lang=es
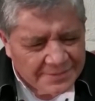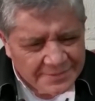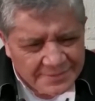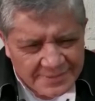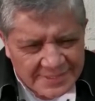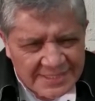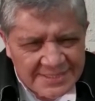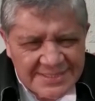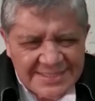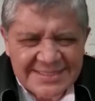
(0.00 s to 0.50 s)

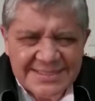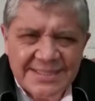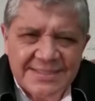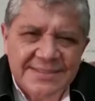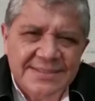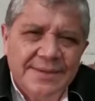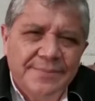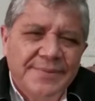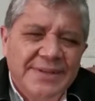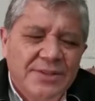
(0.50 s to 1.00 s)
con el
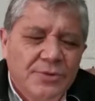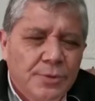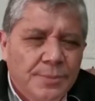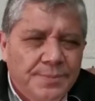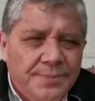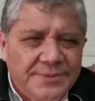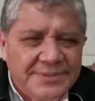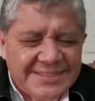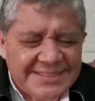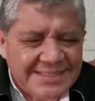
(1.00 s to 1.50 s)
distanciamiento
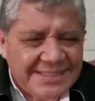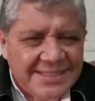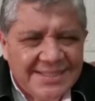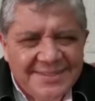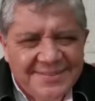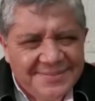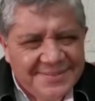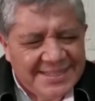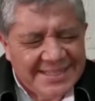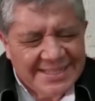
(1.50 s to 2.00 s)

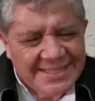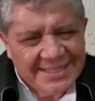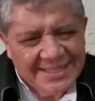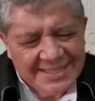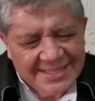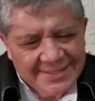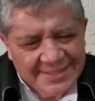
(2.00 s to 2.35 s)
posible,